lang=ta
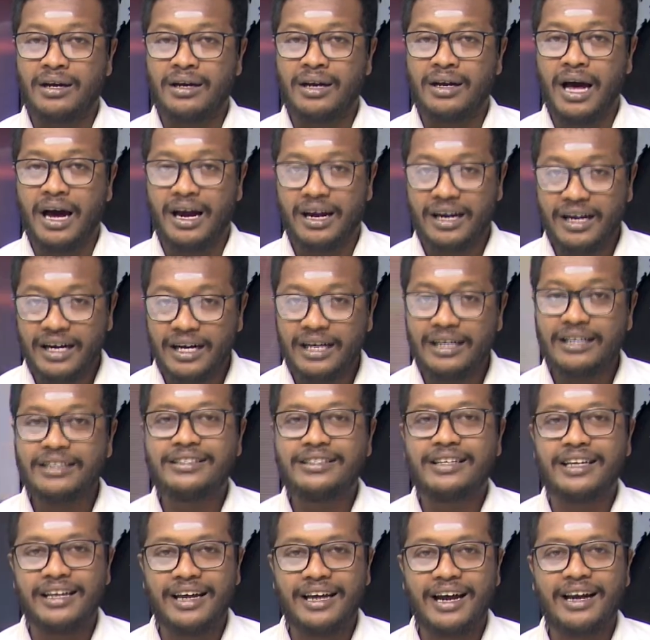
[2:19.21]
நாங்கள்
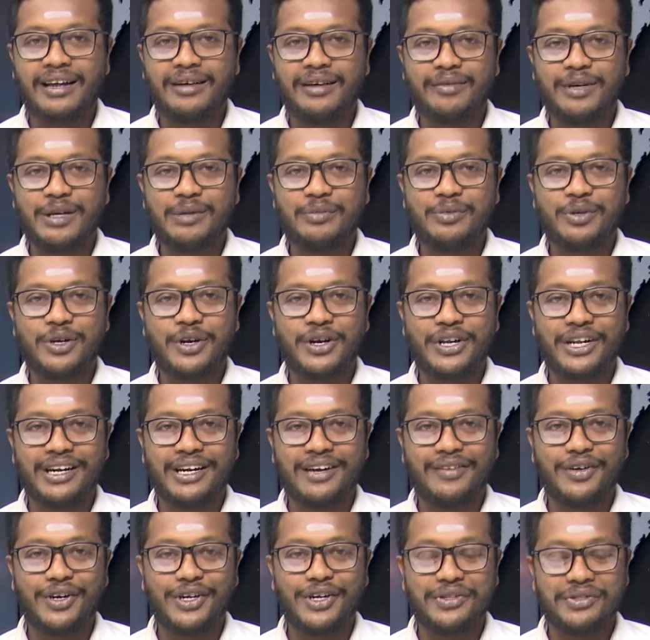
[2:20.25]
சரியான விழிப்புடன்
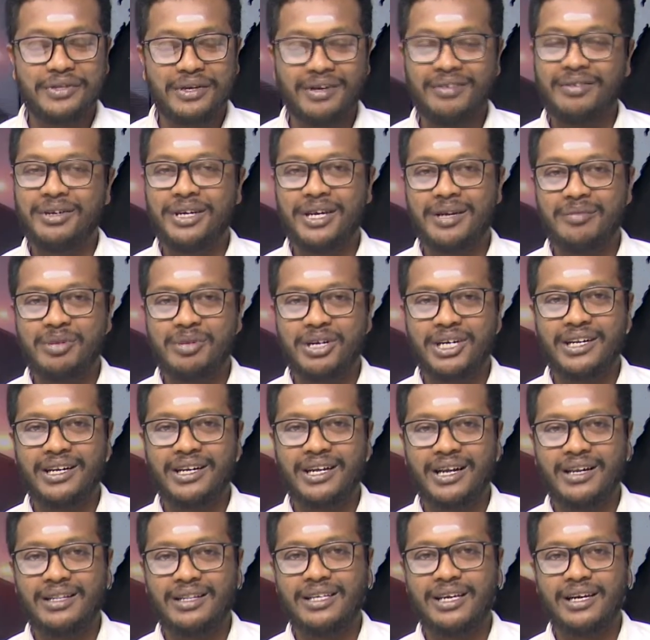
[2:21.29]
இருக்க வேண்டிய தேவை
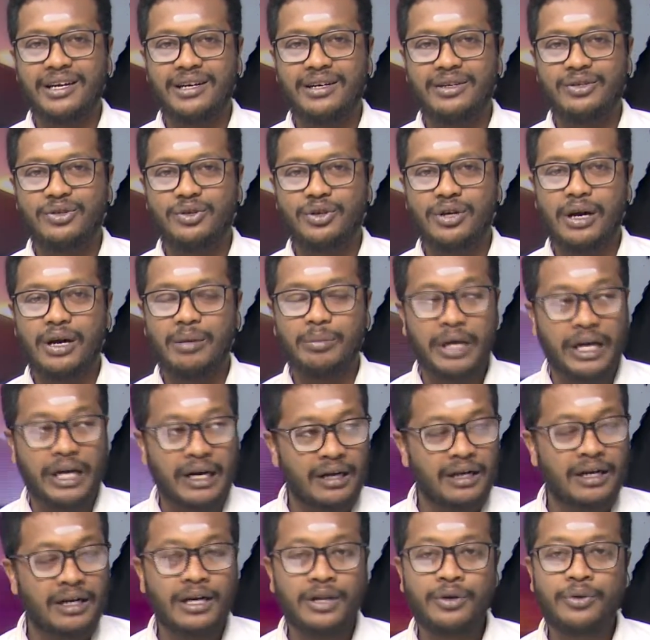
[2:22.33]
ஏற்பட்டிருக்கிறது ஏனென்று சொன்னால்
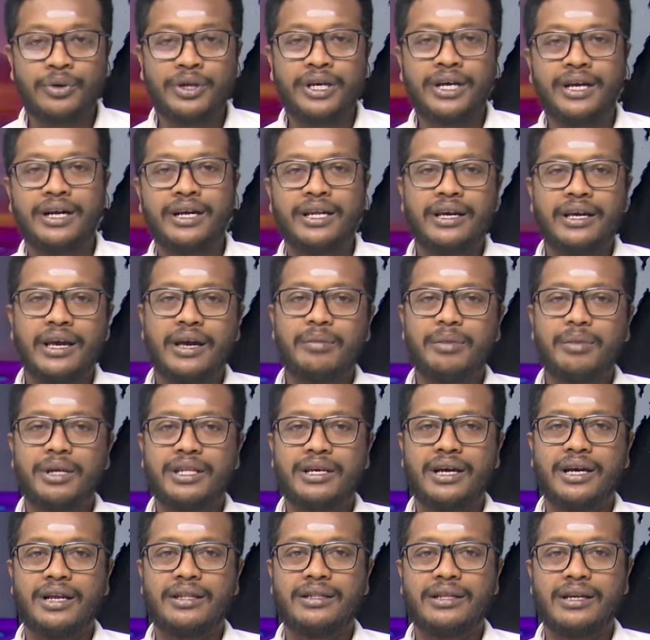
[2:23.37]
மரணங்களினுடைய எண்ணிக்கையும்
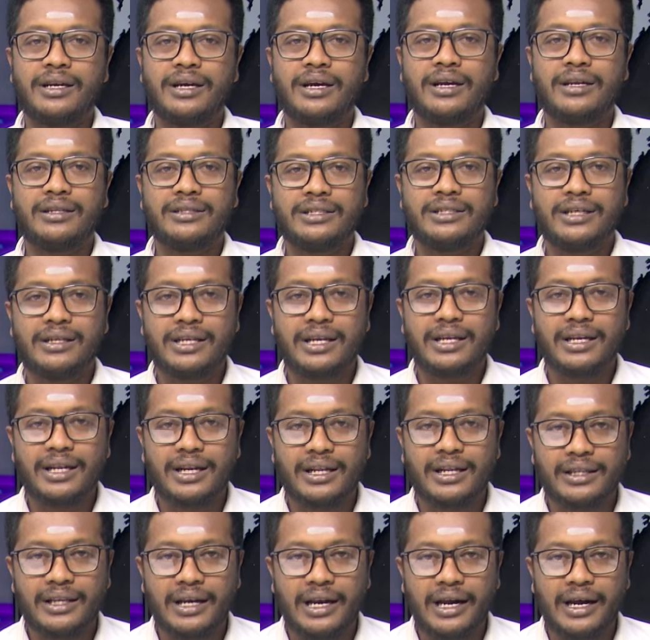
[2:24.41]
அதிகரித்திருக்கிறது அதே
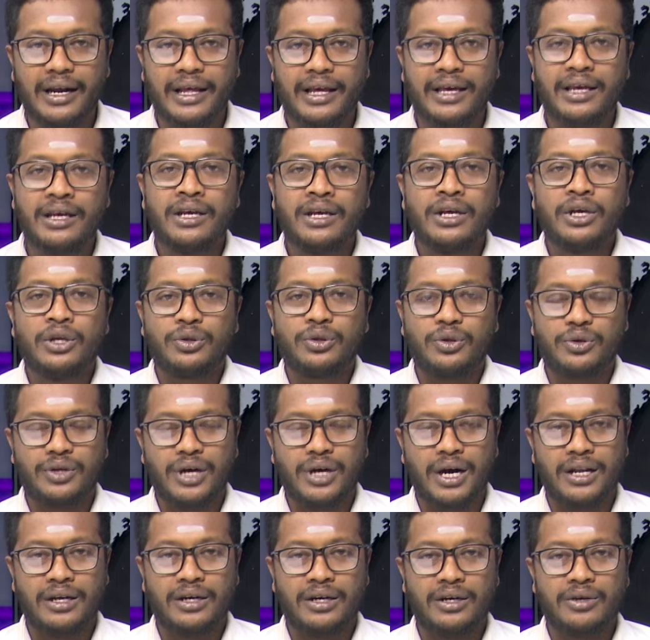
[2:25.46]
நேரத்திலேயே
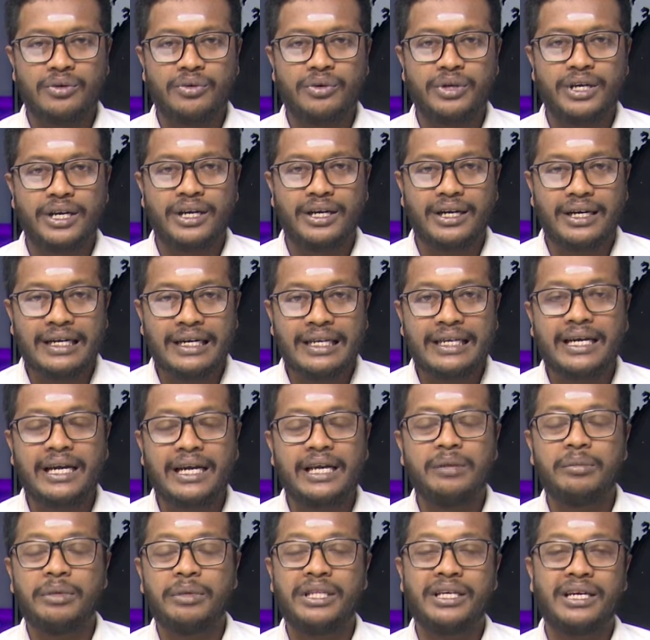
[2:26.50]
தொற்றாளர்களினுடைய
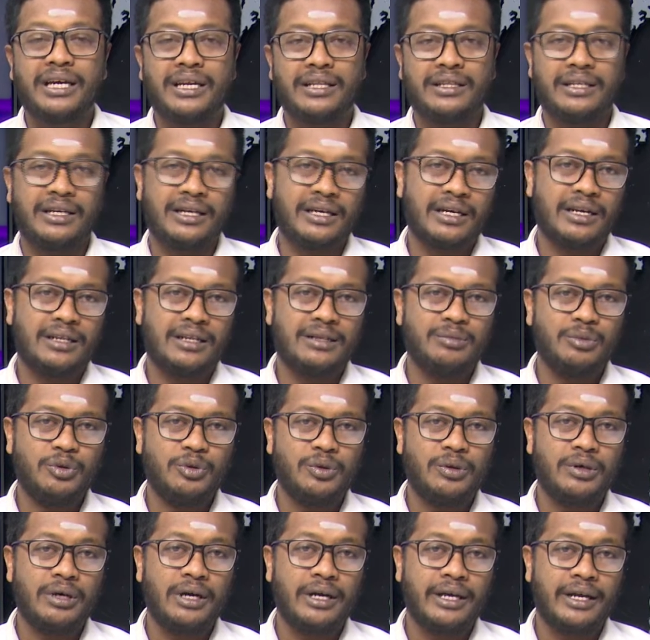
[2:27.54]
எண்ணிக்கையும் அதிகரித்திருக்கிறது மூ
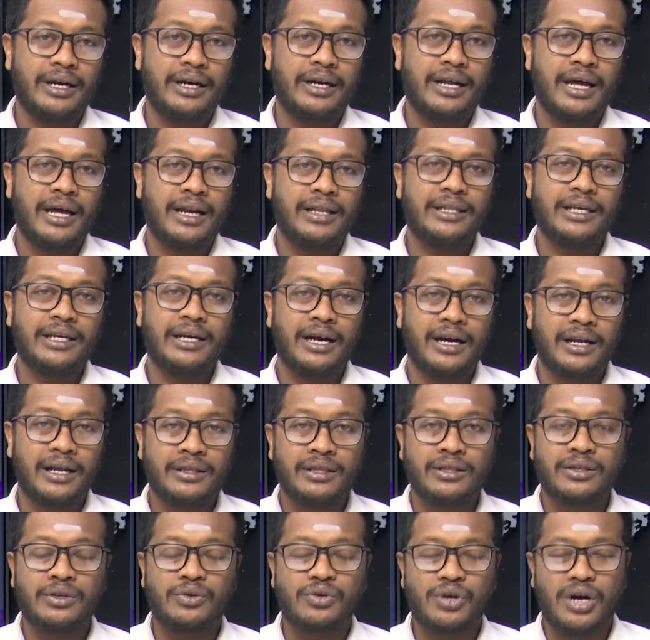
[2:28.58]
இரண்டாயிரத்தை
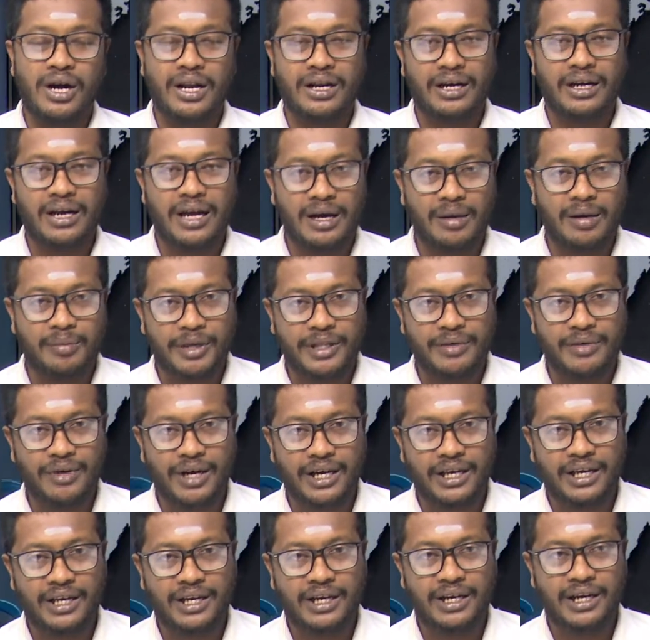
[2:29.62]
கடந்த தொற்றாளர்களாக
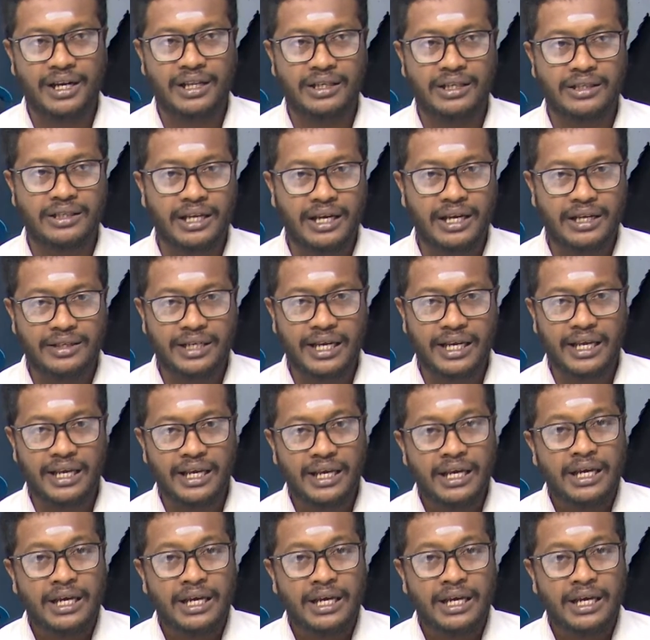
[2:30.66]
பதிவாகி இருக்கிறது தினசரி